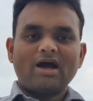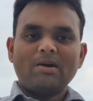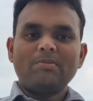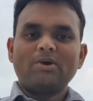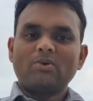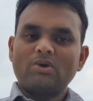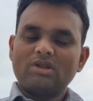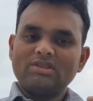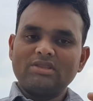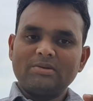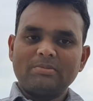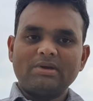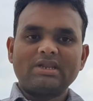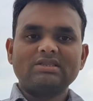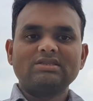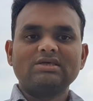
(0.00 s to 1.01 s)
ஆமாம் குழந்தை
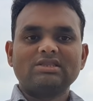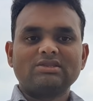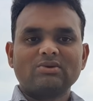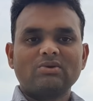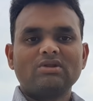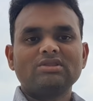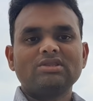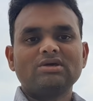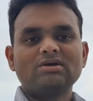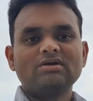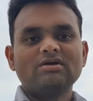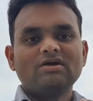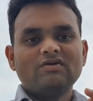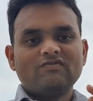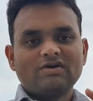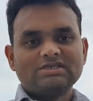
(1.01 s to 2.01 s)
பிறந்து அந்த குழந்தை
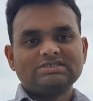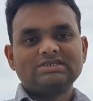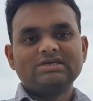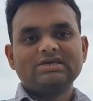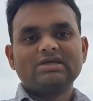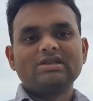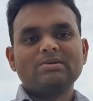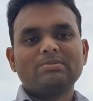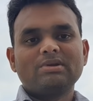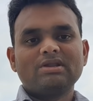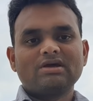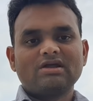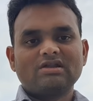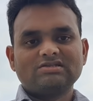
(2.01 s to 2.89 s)
ஃபஸ்ட் இயரில் பண்ண